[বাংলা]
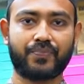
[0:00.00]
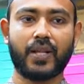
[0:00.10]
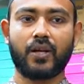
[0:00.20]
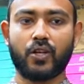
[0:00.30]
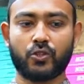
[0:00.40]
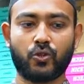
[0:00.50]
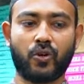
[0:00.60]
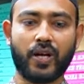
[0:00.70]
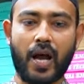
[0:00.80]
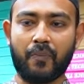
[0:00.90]
রাইট
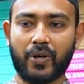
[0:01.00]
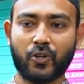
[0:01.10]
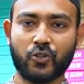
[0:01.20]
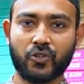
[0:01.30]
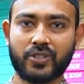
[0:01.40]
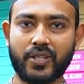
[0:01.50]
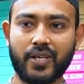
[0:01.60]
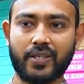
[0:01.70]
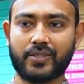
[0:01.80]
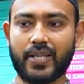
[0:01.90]
সুতরাং আমার কথা হচ্ছে
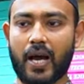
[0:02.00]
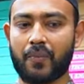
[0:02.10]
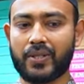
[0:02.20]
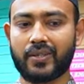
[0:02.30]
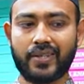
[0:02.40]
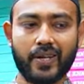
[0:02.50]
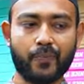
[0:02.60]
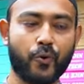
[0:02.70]
যে আমাদের ঠিক